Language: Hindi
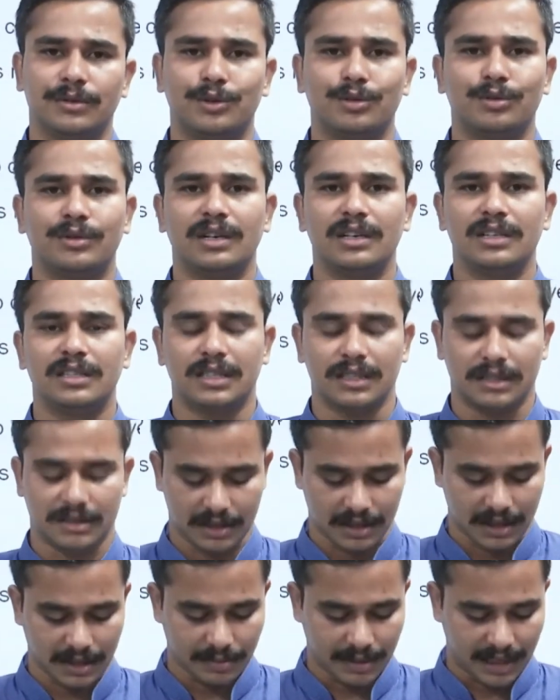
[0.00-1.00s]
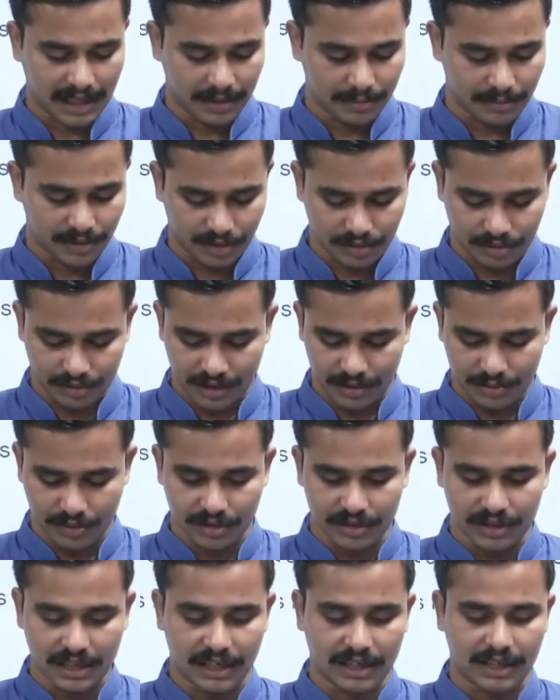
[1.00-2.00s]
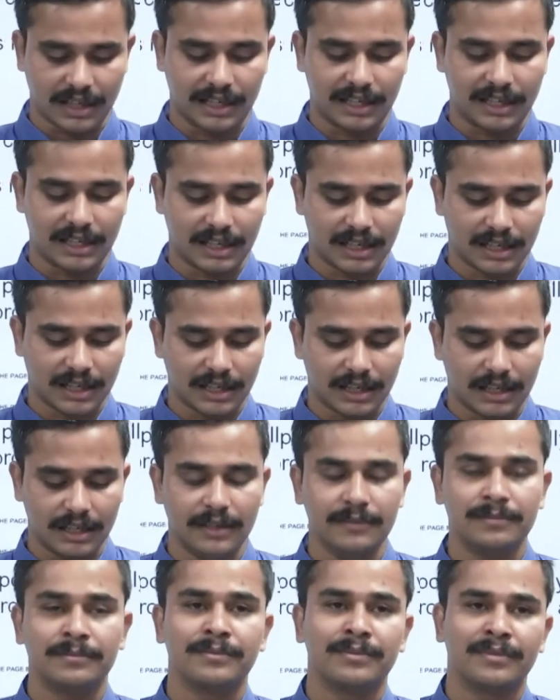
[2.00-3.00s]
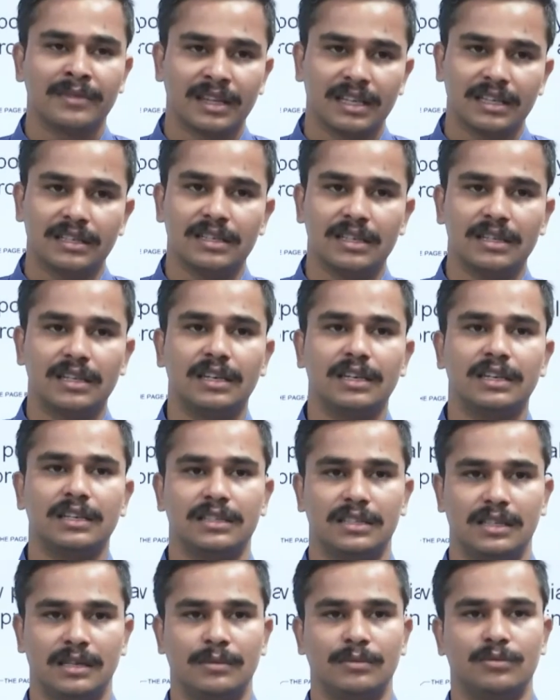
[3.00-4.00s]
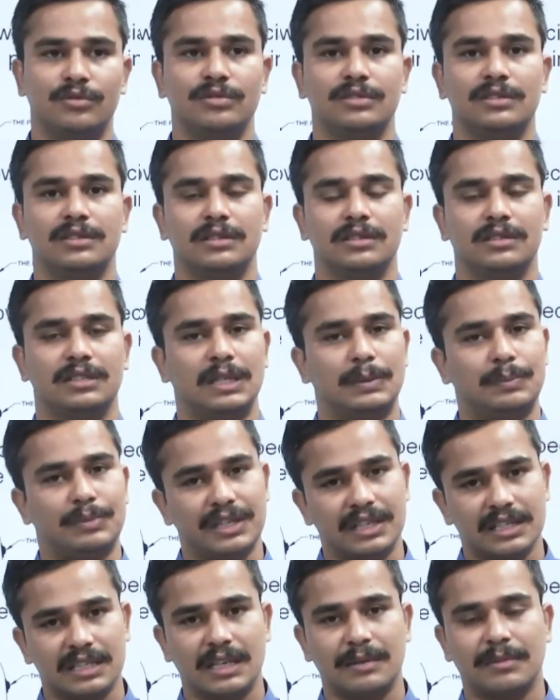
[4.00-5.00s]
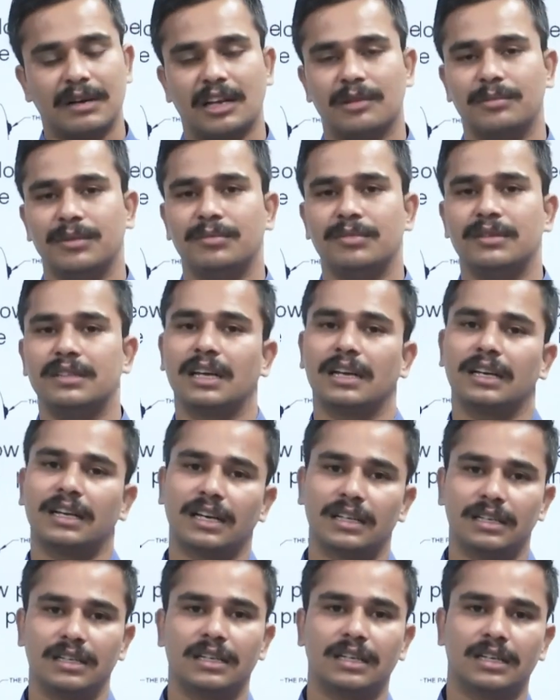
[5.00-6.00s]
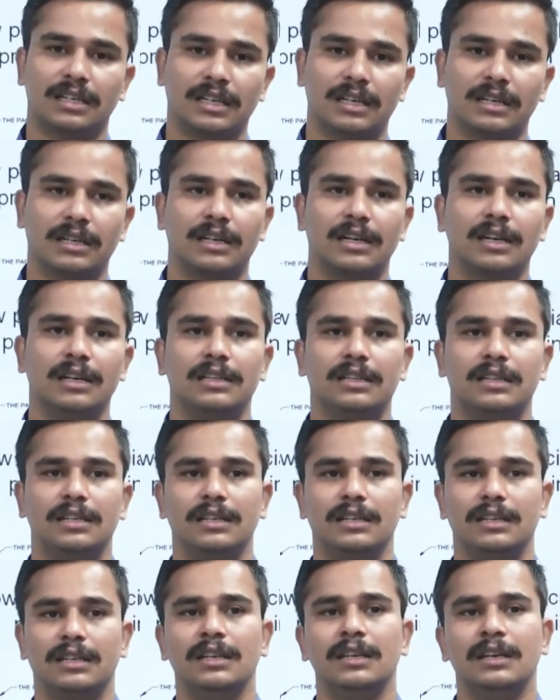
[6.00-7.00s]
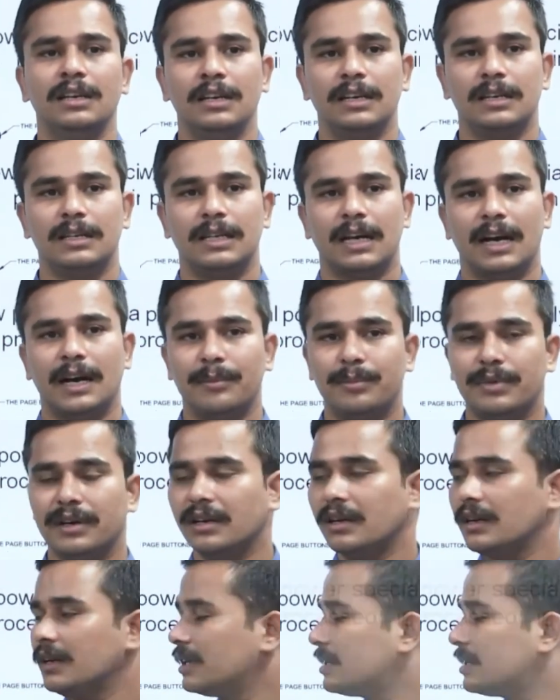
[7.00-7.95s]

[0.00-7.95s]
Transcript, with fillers: टोटल स्टेशन के बारे में थोड़ी बहुत जानकारी इकट्ठा करी इसी तरीके से हम कुछ जीपीएस के बारे में भी जानकारी इकट्ठा कर लेते हैं यहाँ पर